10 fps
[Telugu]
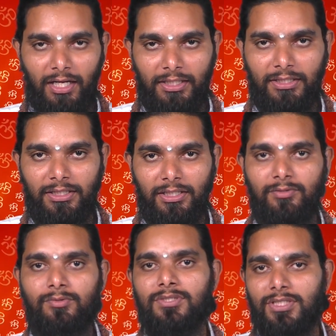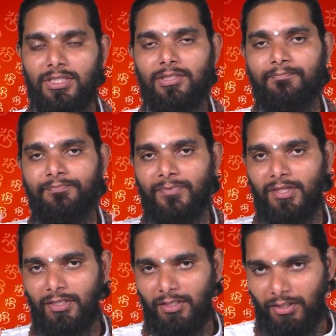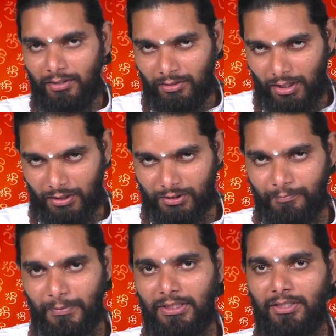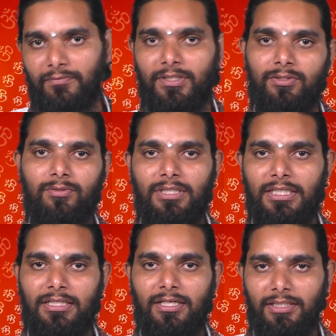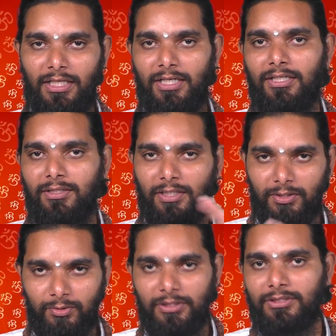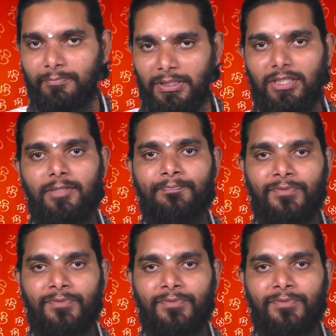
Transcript: ఆనంద నుంచి అస్మిత వరకు ఉండేదాన్ని ఆనంద టు అస్మిత